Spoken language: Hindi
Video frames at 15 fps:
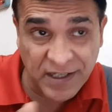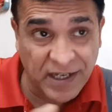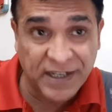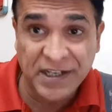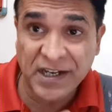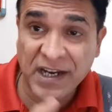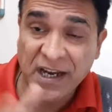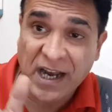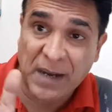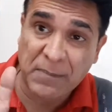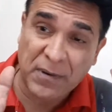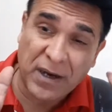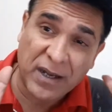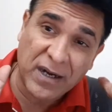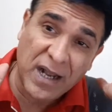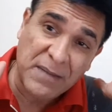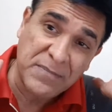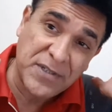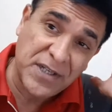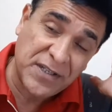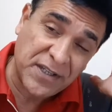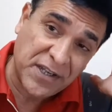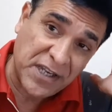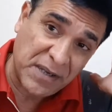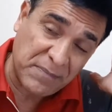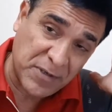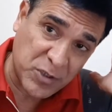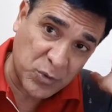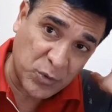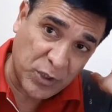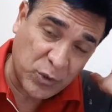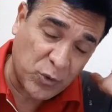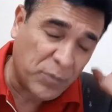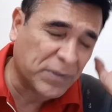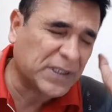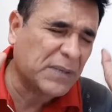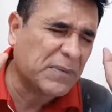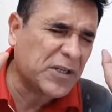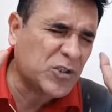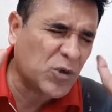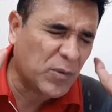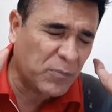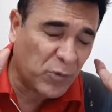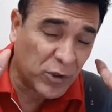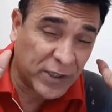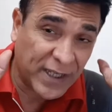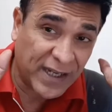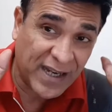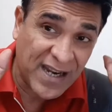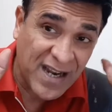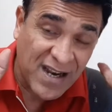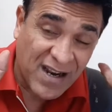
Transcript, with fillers: यानी कि आप आराम से तकिए पे सोए हो मतलब इसको हम बोलते हैं